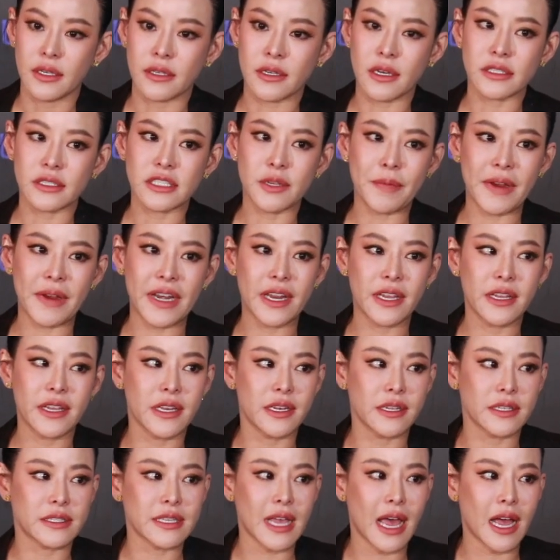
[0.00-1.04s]
ก็จะไปได้ยิ
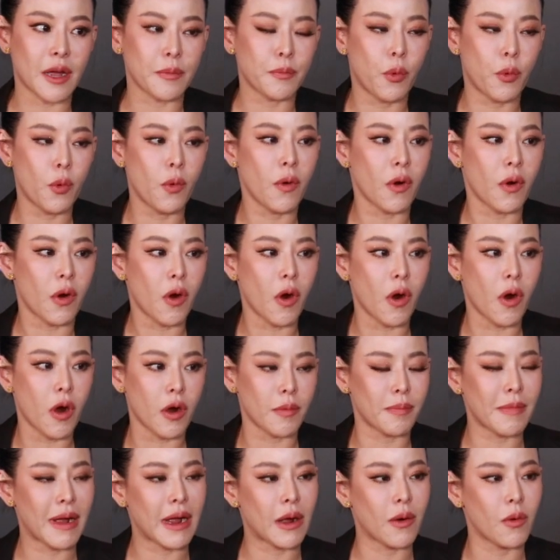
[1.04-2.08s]
นจากผู้ปกครอง
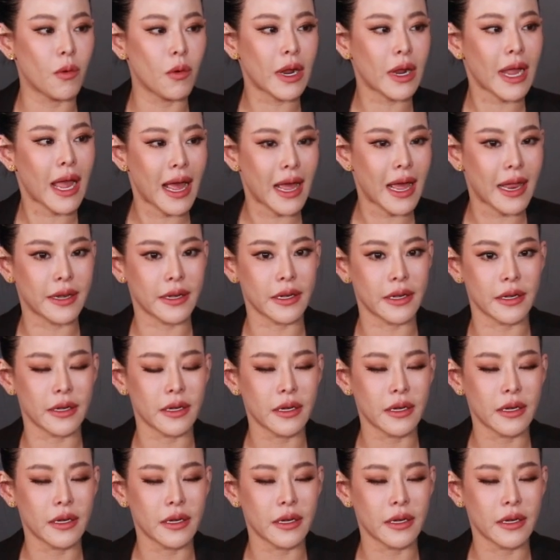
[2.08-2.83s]
เมาส์กัน